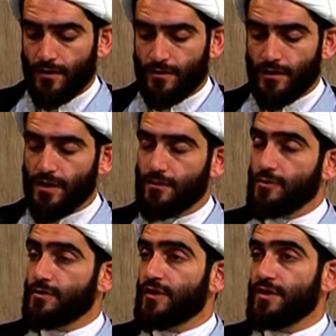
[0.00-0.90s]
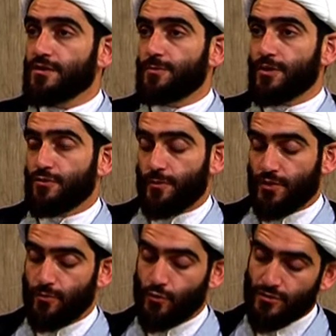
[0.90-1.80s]
Итак, его светлость спрашивает,
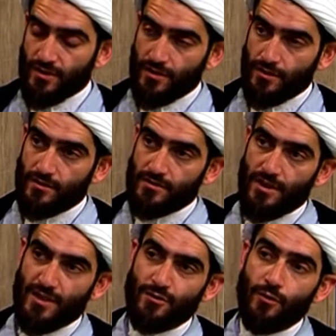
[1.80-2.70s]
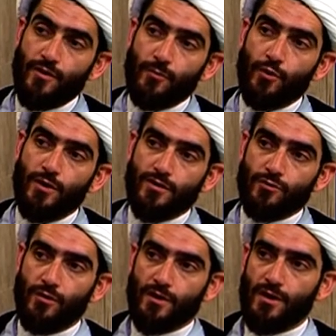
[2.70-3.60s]
почему же злословие более
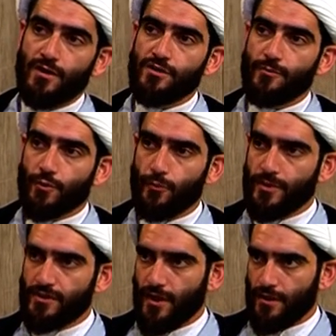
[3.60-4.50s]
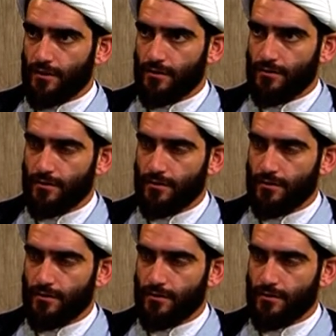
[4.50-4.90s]
тяжелый грех, чем прелюбодеяние?